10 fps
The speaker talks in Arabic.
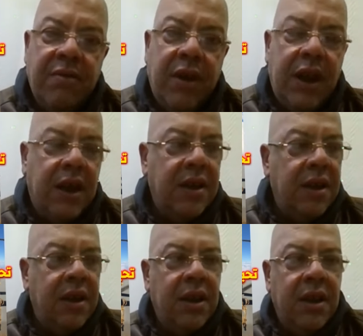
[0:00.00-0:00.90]
فوالا
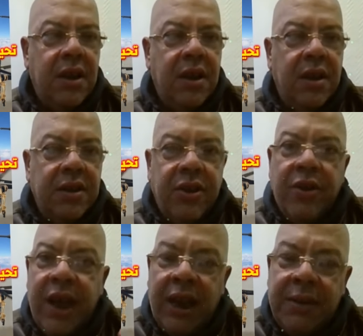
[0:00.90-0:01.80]

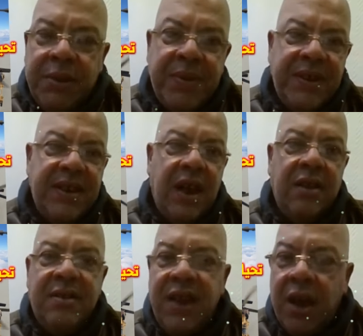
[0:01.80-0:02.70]
دونك على هذه
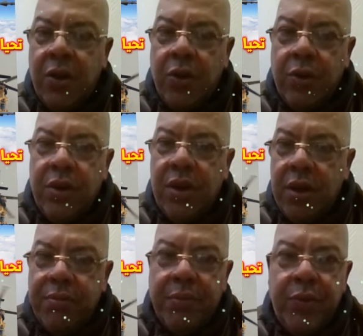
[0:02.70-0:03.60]
تبنسا نسحقوا
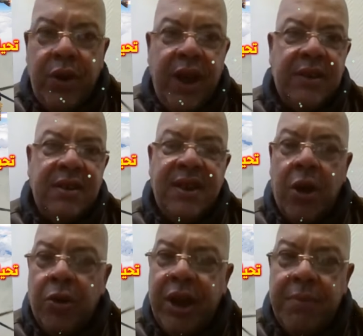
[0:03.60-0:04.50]
بن بولعيد
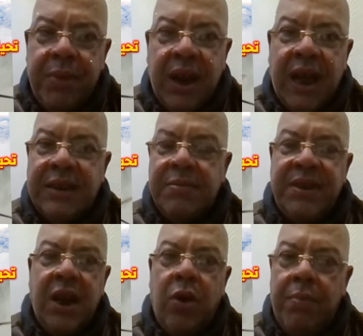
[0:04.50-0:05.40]
نسحقوا كريم بن القاسم
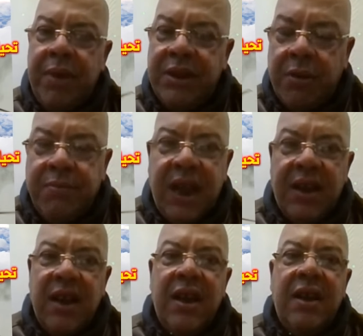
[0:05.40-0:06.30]
نسحقوا عبان
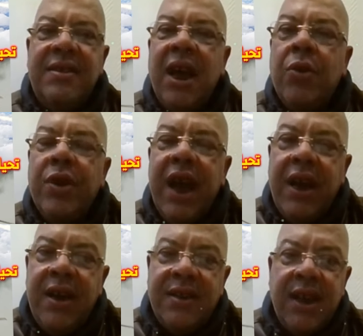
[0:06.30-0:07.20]
رمضان نسحقوا
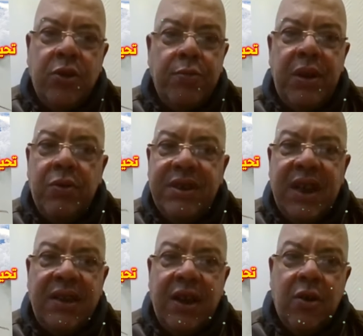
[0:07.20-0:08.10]
كاع الناس هادو
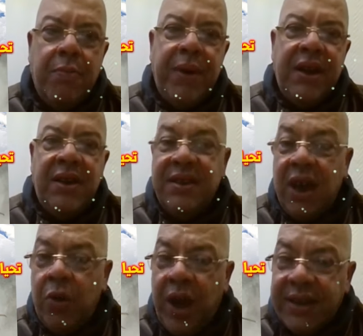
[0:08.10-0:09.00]
بالوزده دي كومباني
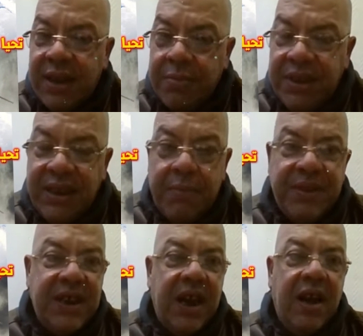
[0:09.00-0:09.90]
نسحقوا عصامي تاع
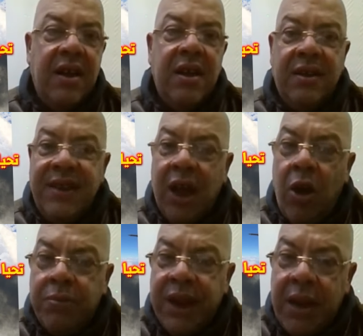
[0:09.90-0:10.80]
بسكره
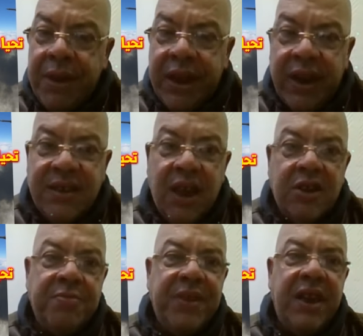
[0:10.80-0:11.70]
نسحقوا عبد الرحمن غراس تاع
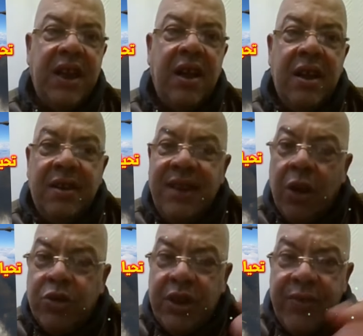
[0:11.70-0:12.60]
قسنطينه
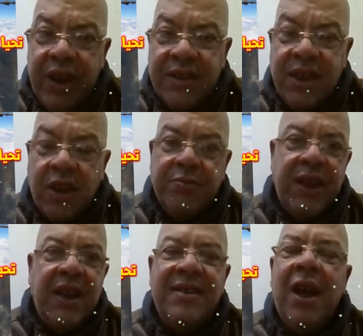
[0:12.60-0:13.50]
نسحقوا شريف غراس تاع
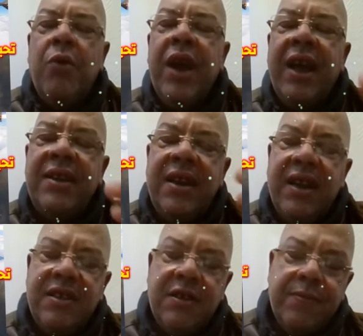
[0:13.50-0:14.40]
قسنطينه نسحقوا كاع هاد
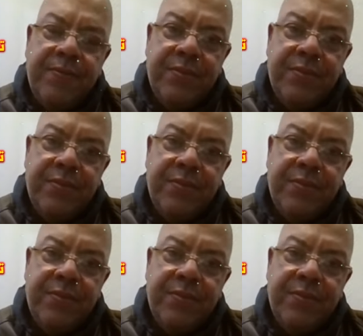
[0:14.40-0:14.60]
الناس